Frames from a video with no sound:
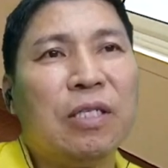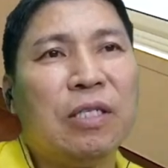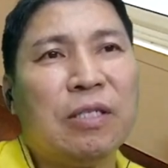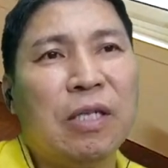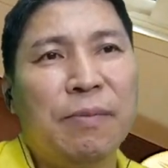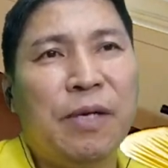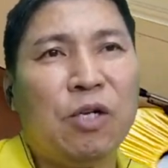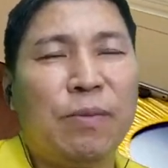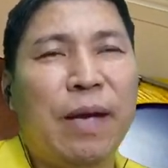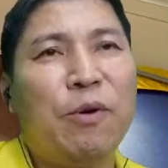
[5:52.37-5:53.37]

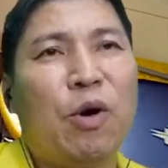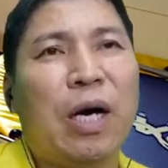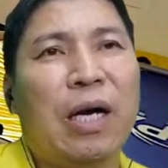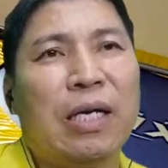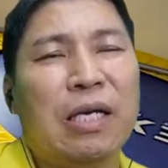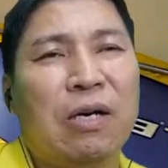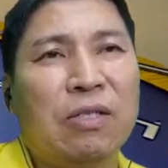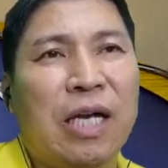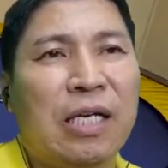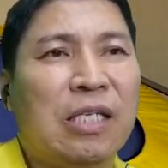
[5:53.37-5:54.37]
설명을 좀 해볼까요? 이
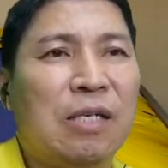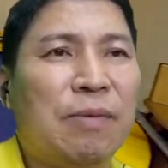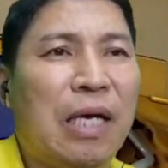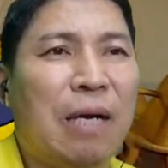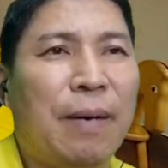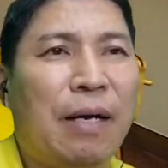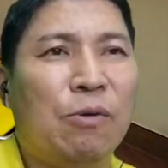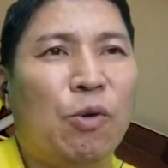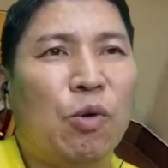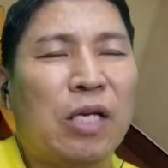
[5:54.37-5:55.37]
영상은 지금
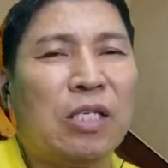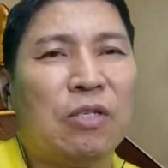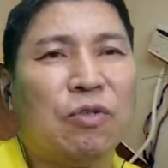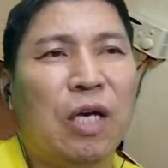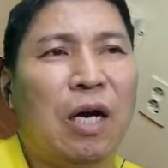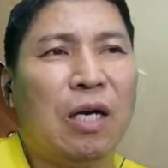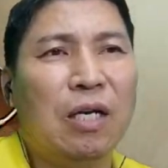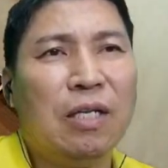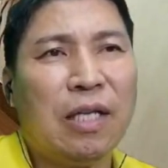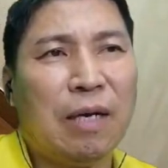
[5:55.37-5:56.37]
다락방을 보고 계시고요.
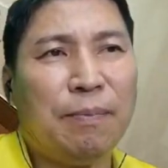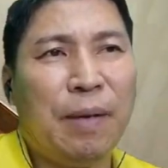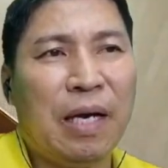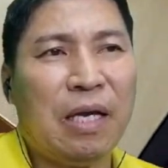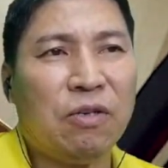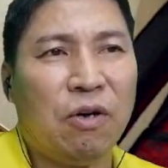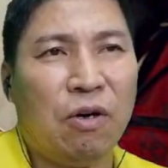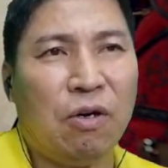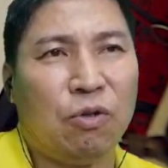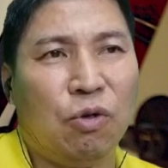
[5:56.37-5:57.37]

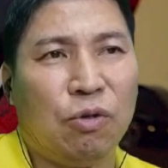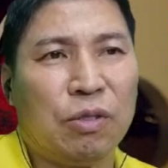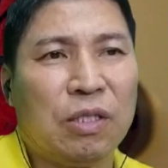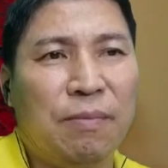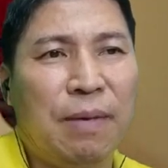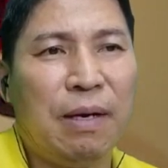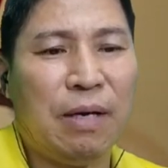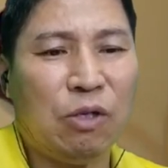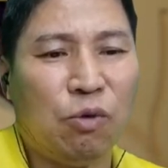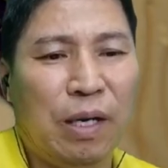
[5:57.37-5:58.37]
다락방에서도
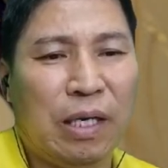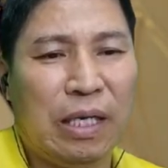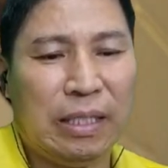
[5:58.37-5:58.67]
전망과 조망이